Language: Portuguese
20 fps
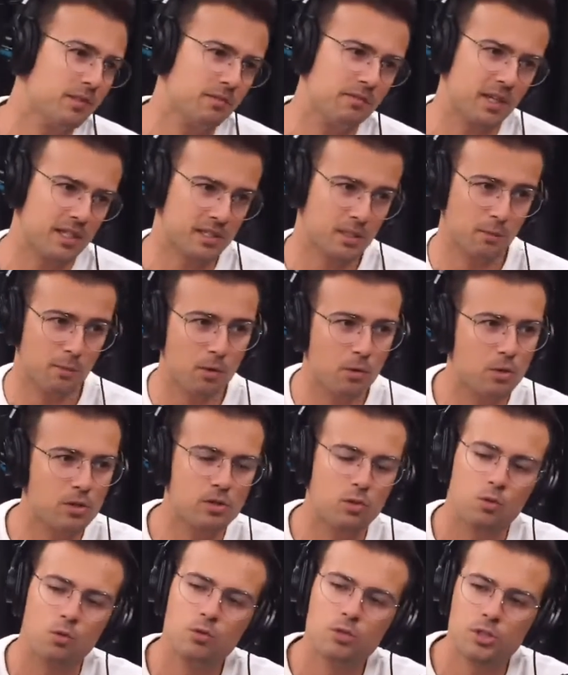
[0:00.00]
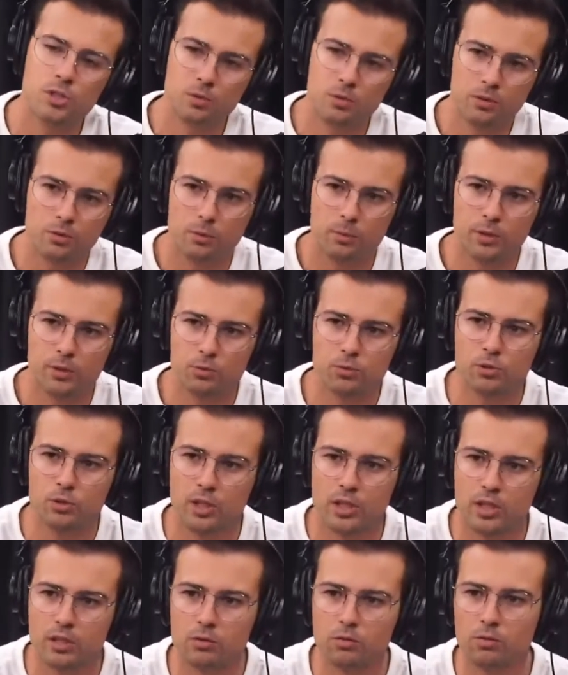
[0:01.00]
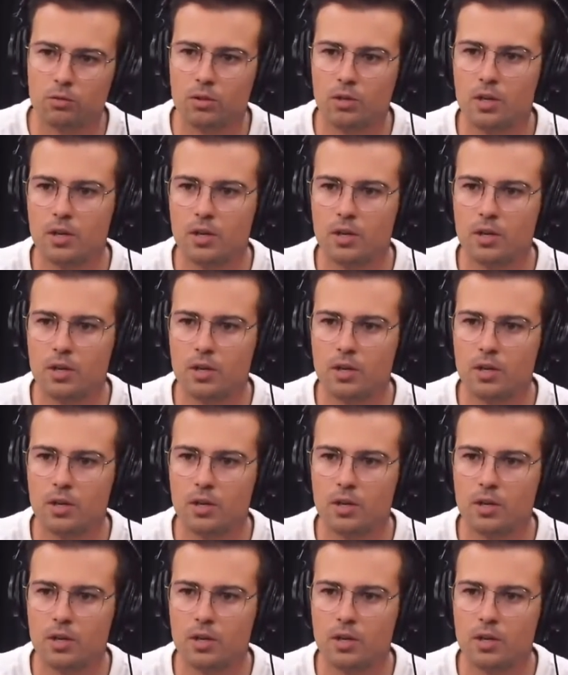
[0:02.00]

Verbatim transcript: e vai ser uma coisa contínua do mesmo jeito.